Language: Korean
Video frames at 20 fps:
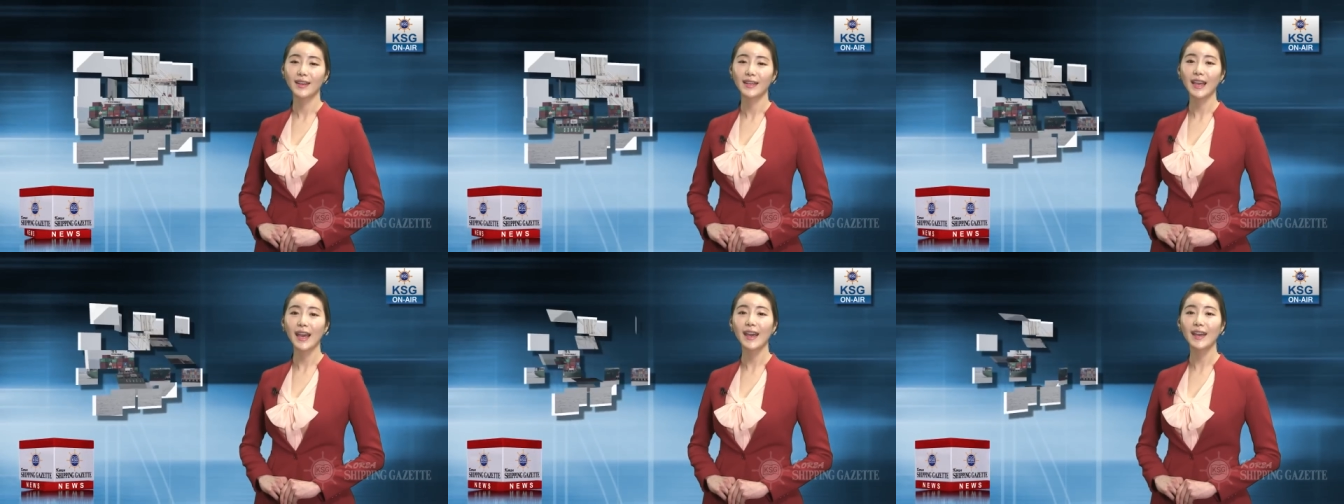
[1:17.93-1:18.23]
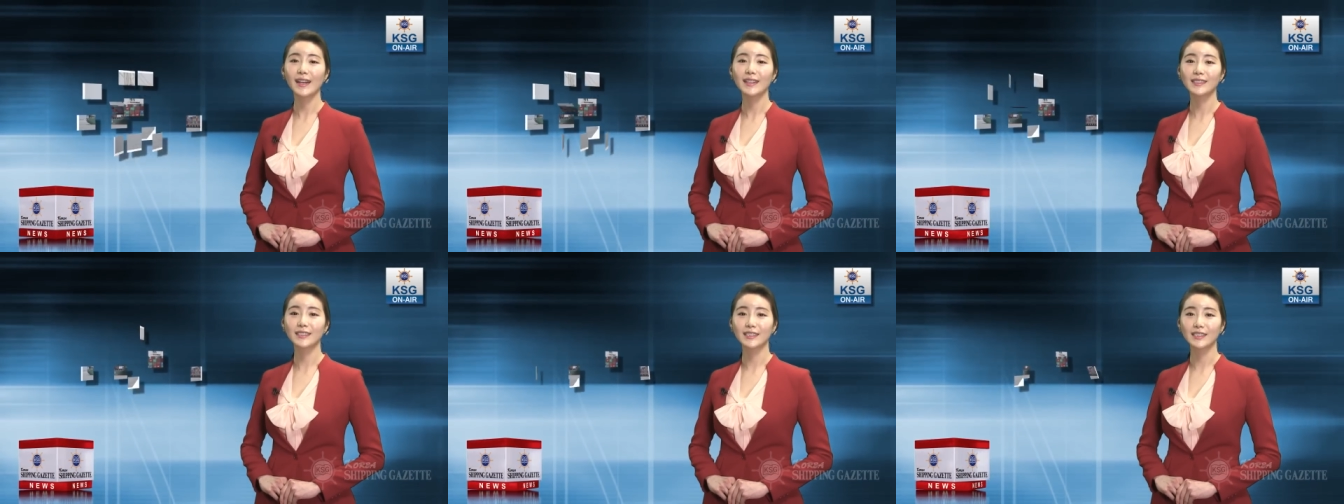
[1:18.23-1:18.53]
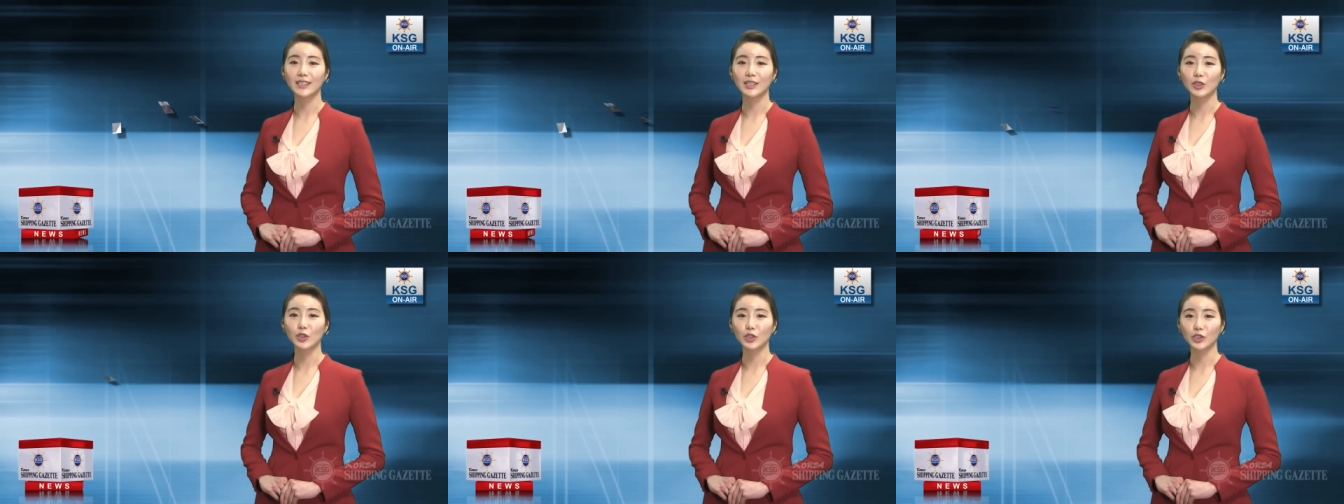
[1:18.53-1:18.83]

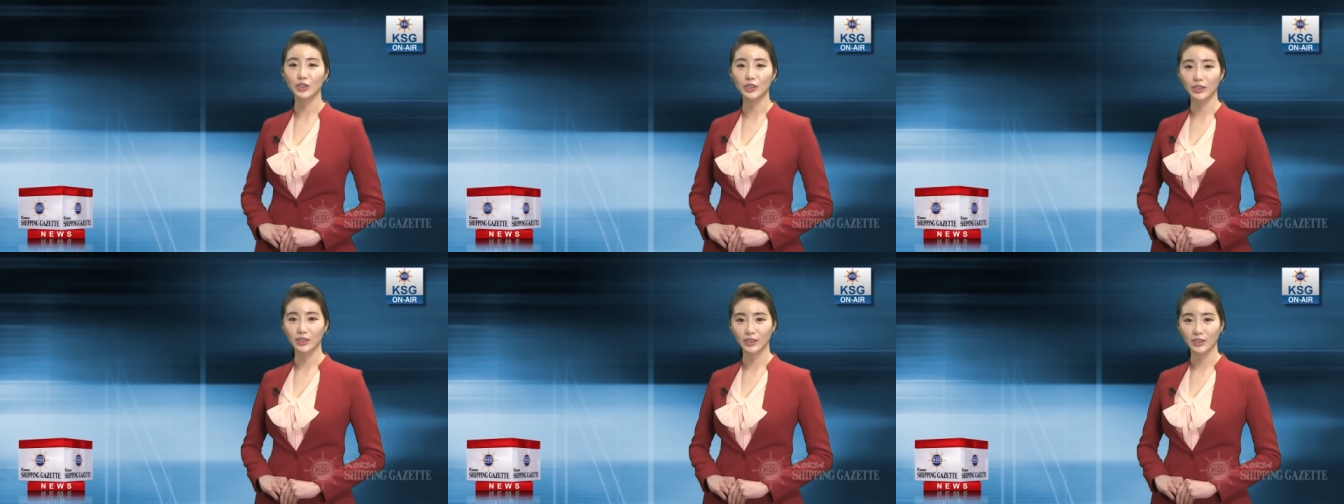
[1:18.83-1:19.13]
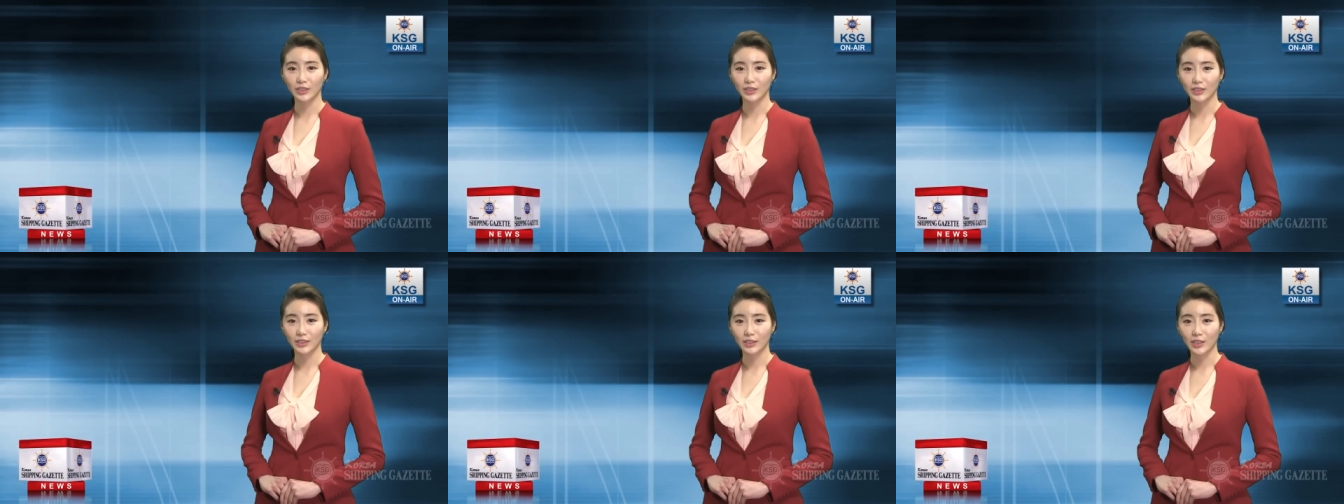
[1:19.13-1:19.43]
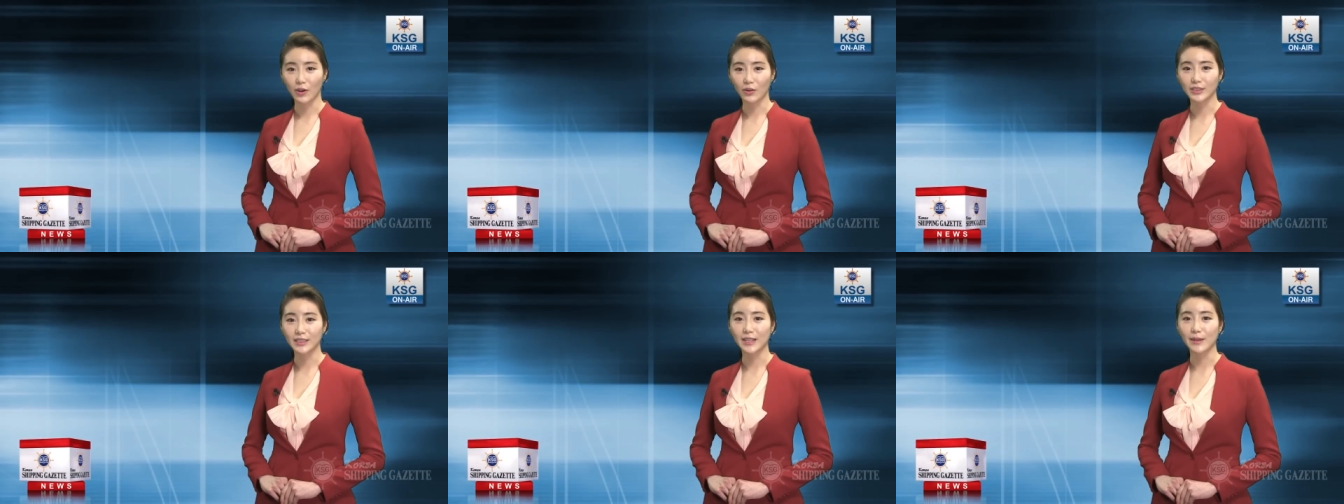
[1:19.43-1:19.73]
KSG 뉴스
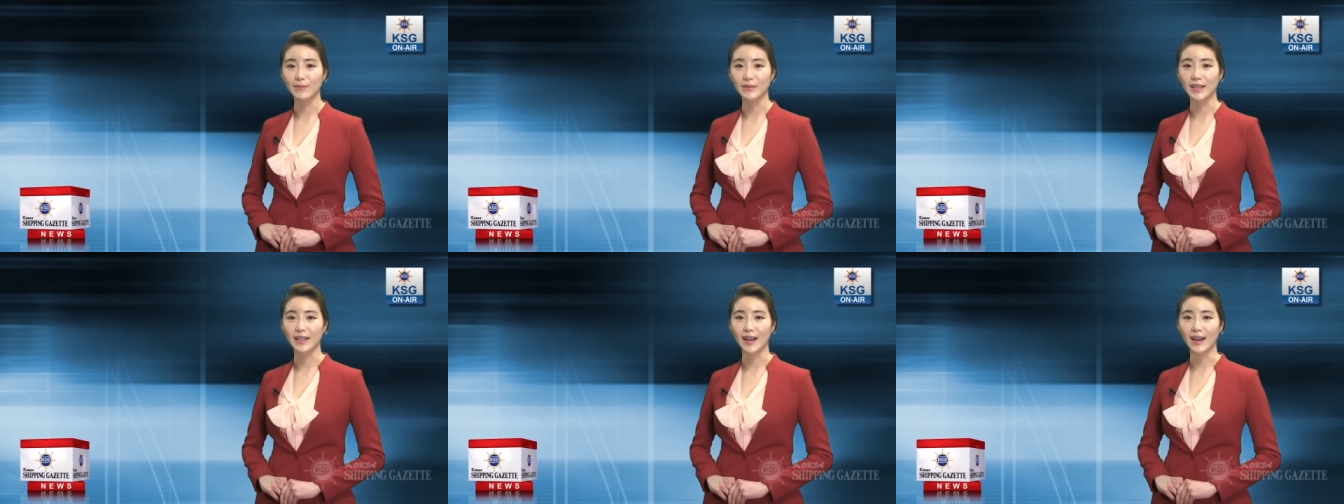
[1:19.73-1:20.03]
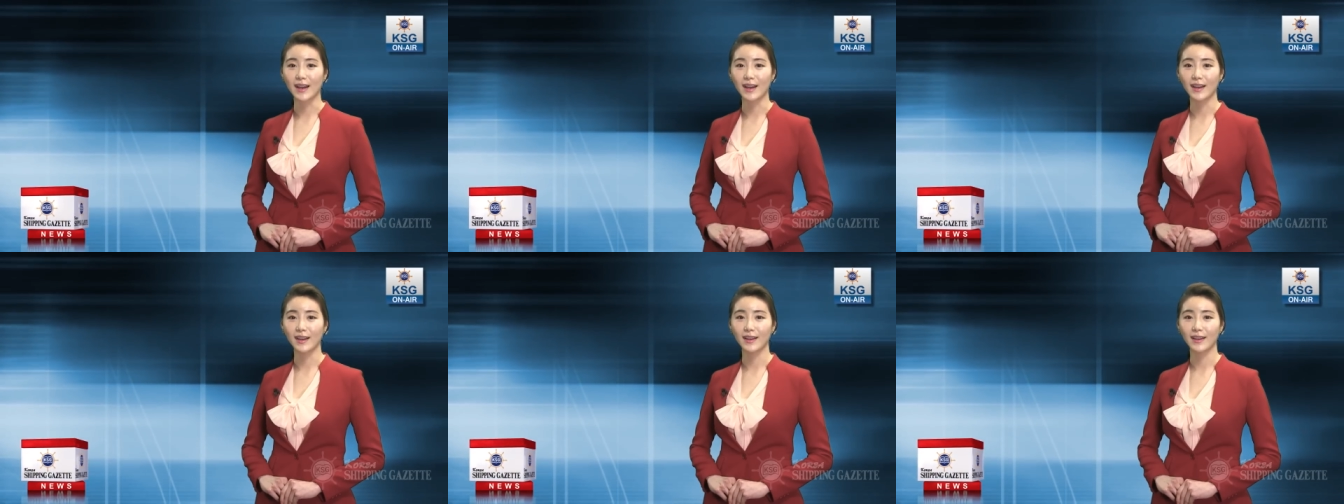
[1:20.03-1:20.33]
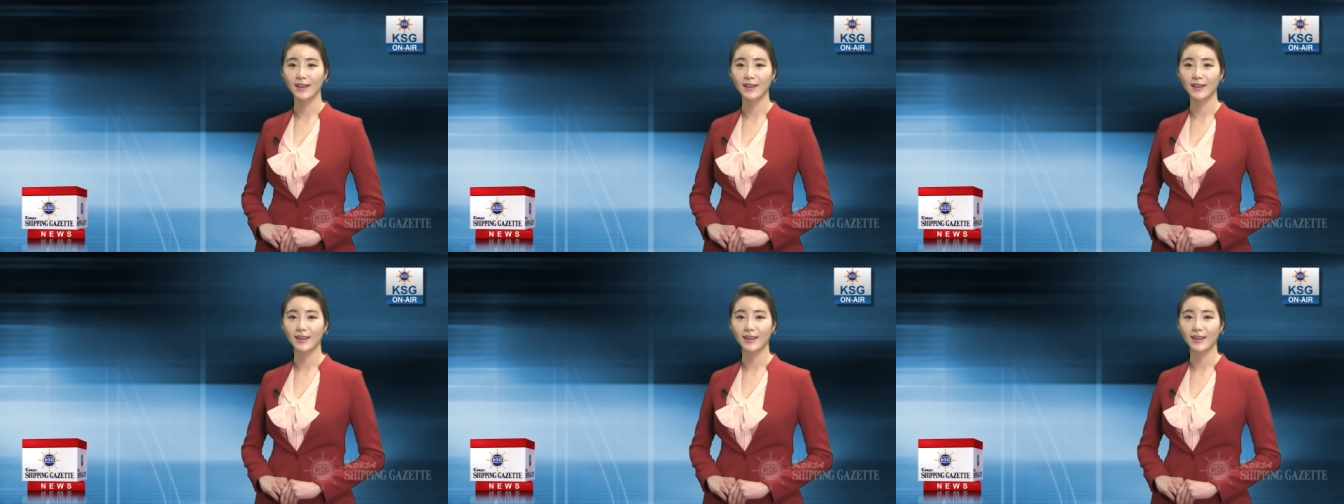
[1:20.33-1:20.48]
정재입니다.